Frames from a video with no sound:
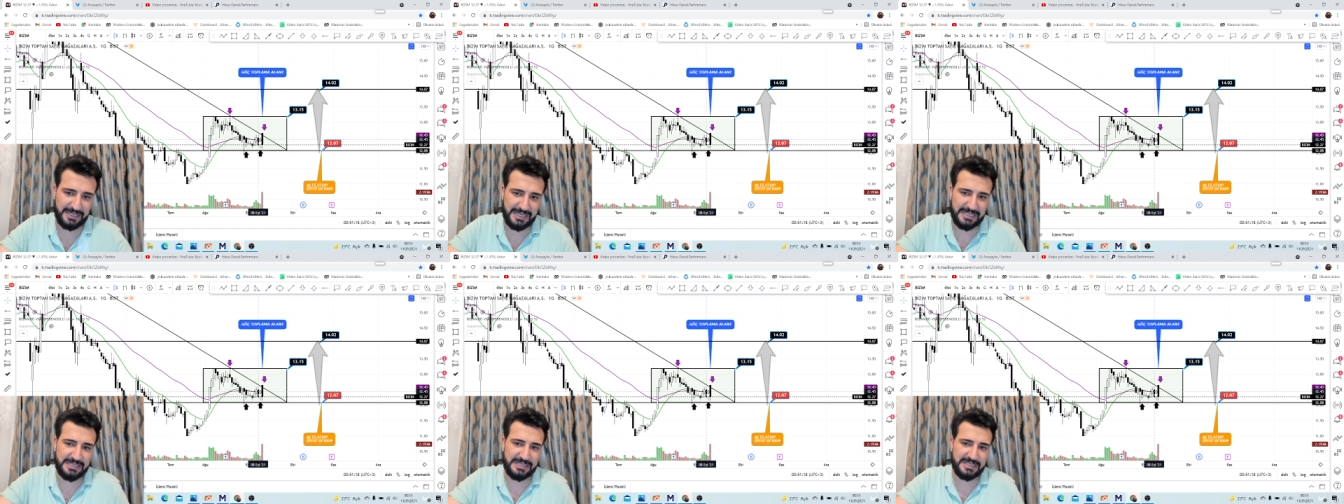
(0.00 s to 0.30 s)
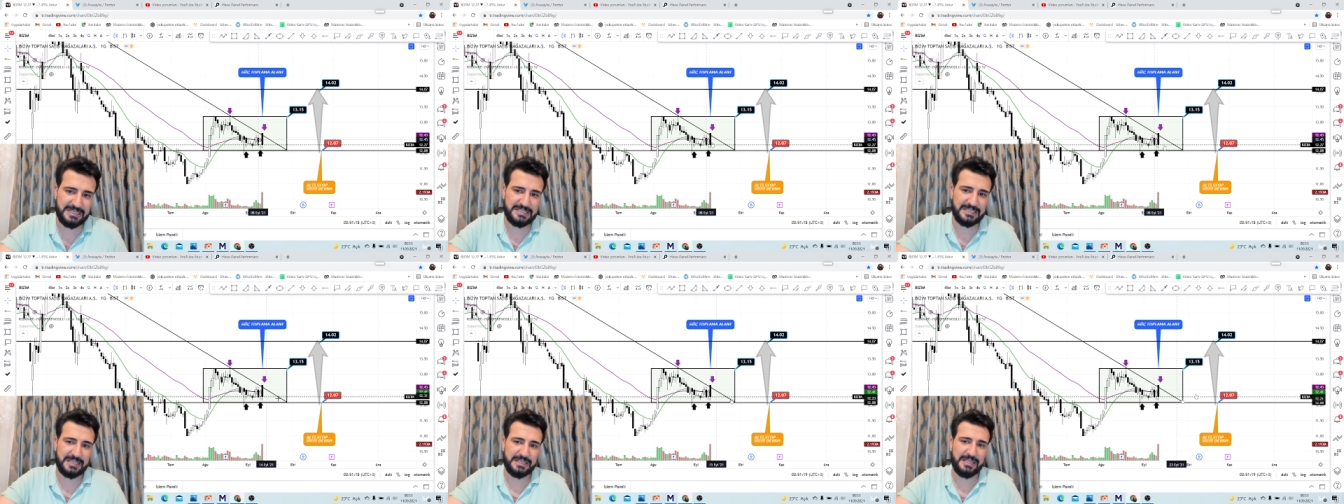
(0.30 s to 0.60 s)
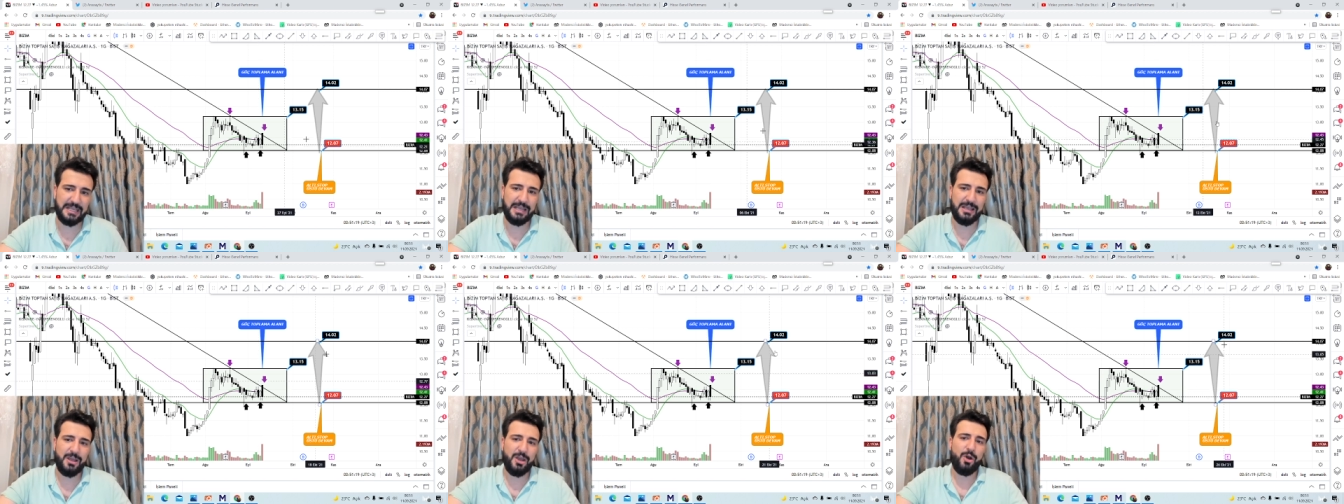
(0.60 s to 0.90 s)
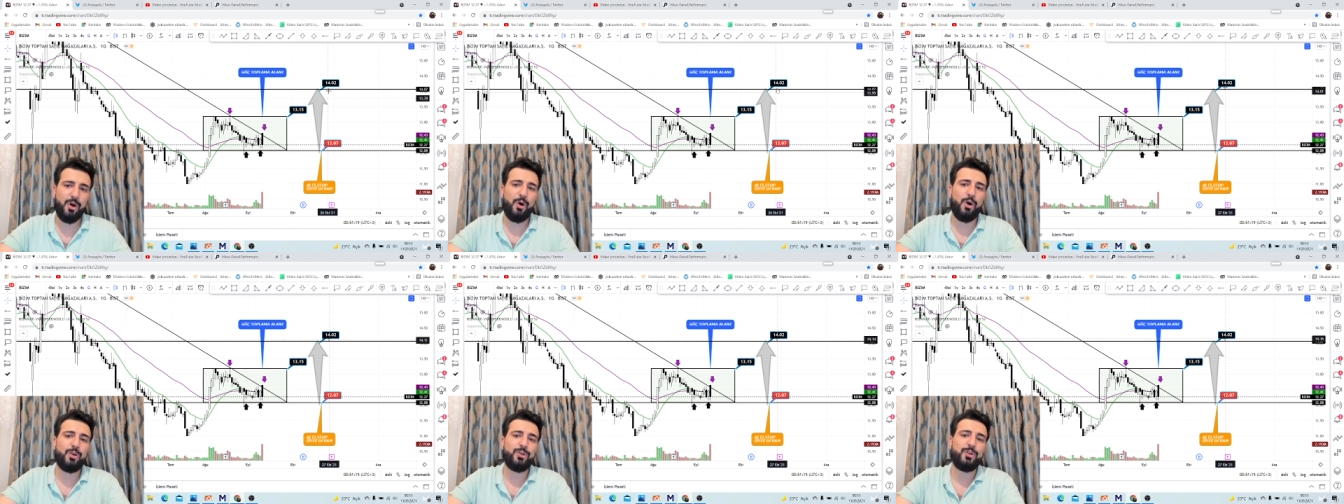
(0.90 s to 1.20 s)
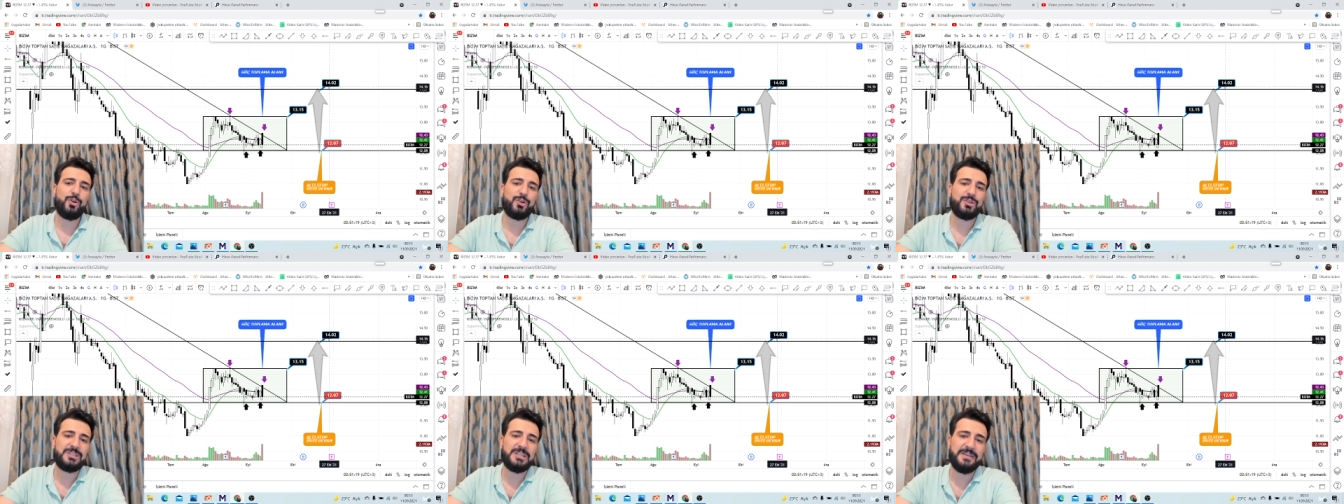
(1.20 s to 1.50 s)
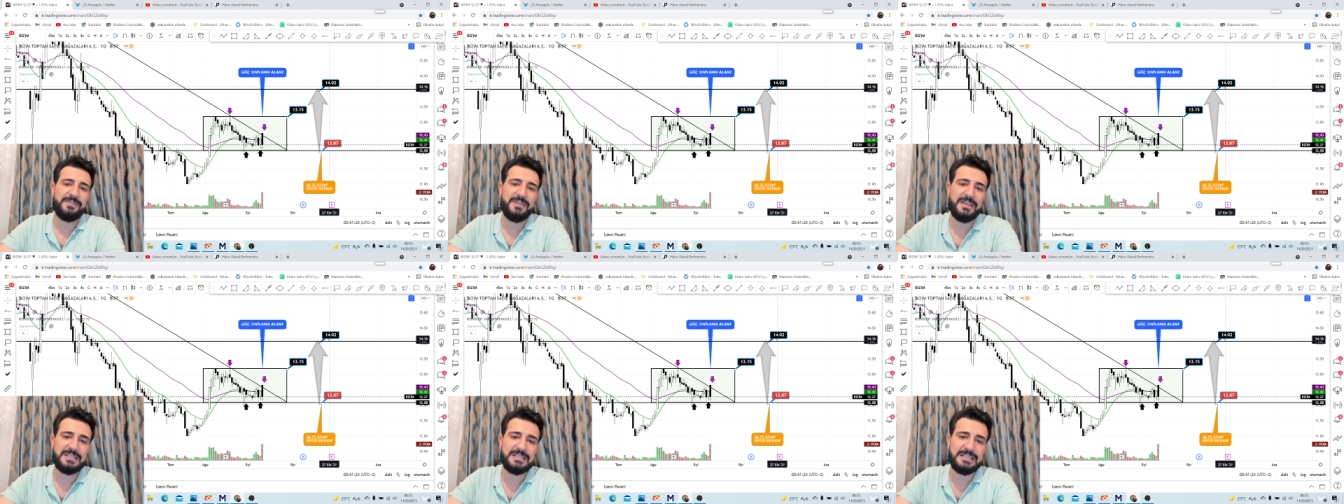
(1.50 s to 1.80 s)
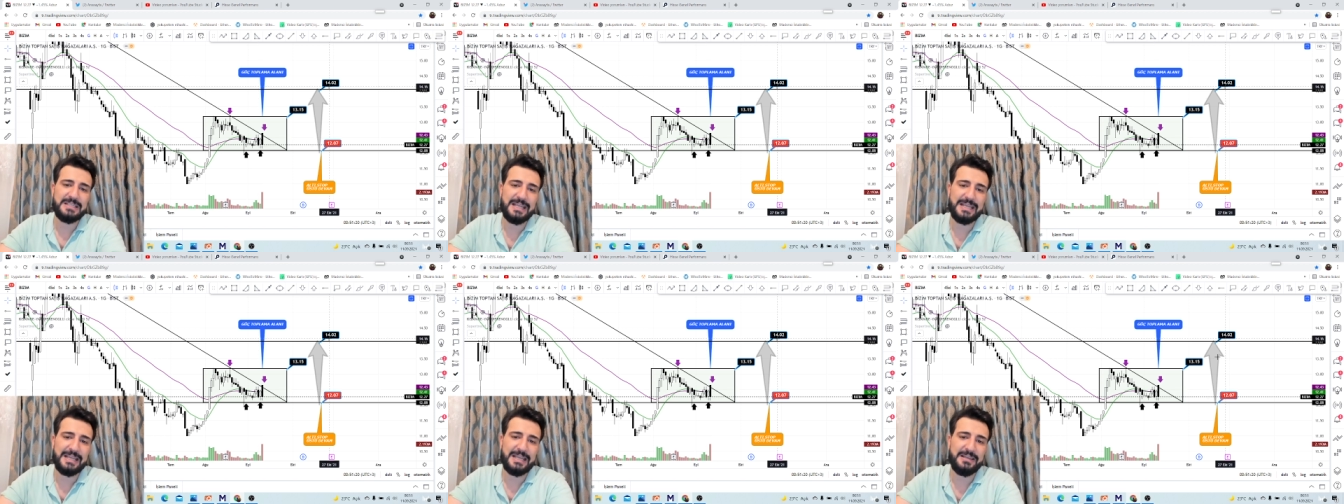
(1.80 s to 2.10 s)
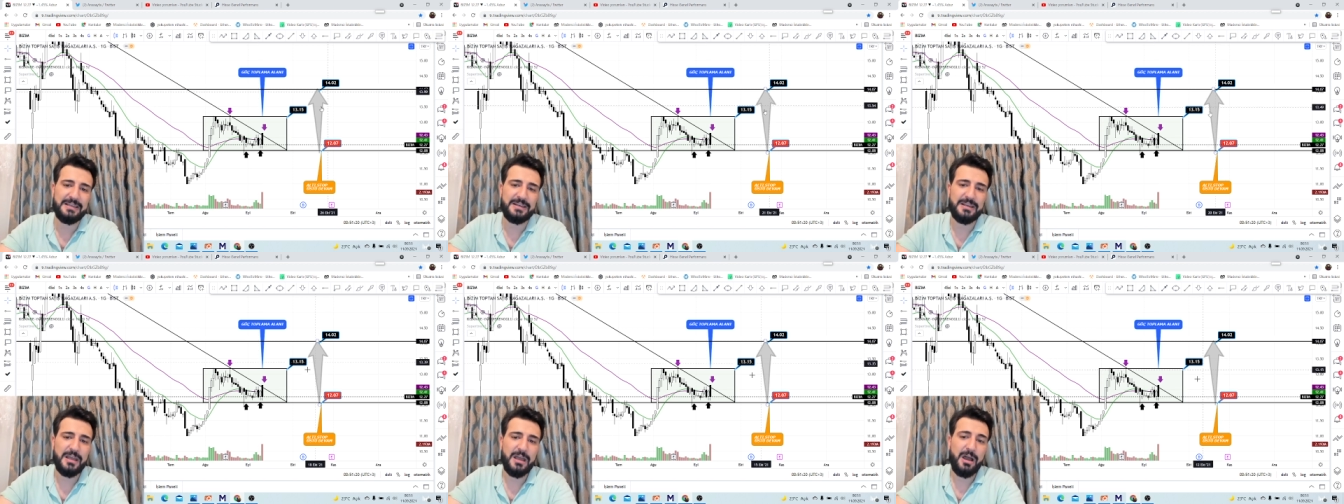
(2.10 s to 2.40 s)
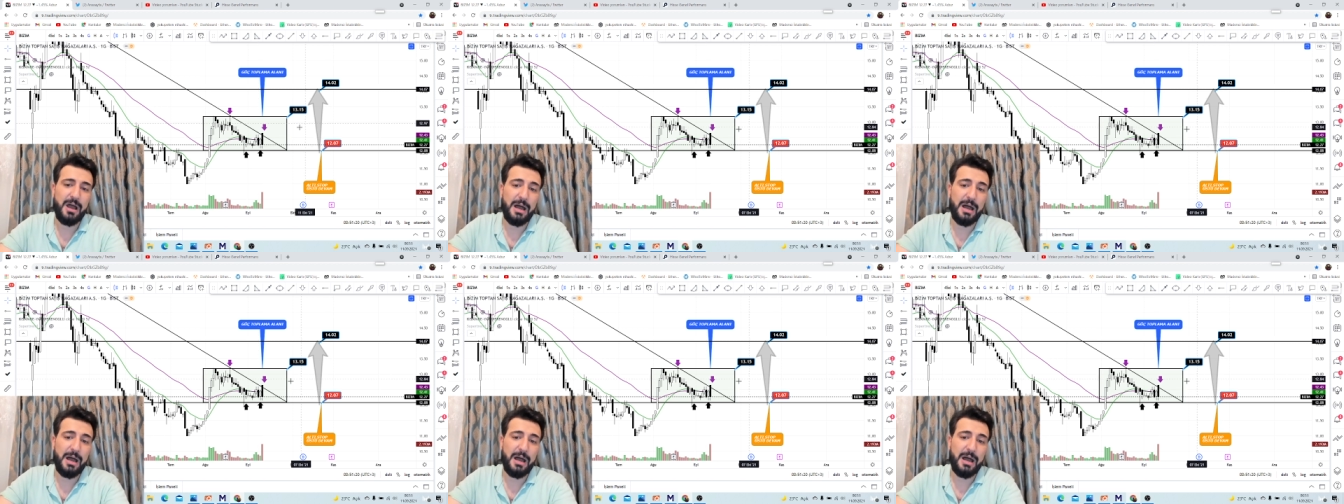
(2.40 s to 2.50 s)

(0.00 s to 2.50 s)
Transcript: gelir ise de 14 seviyesine gelir